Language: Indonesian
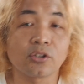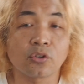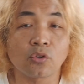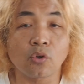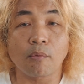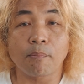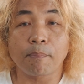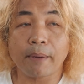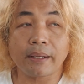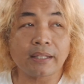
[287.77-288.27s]

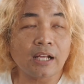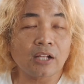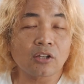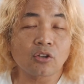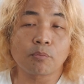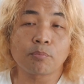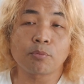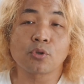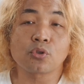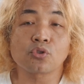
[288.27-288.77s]
Topet
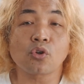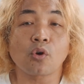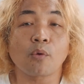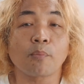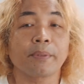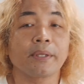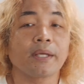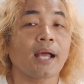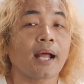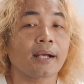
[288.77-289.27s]
ataupun
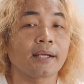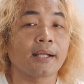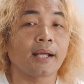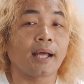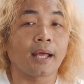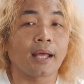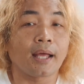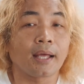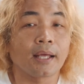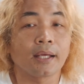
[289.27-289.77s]
Shopee ada.
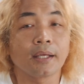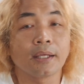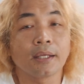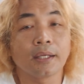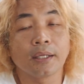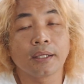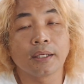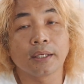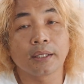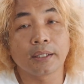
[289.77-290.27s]

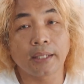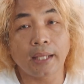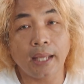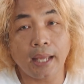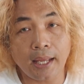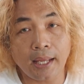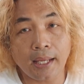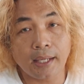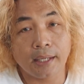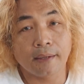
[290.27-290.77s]

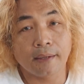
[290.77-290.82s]
Ya.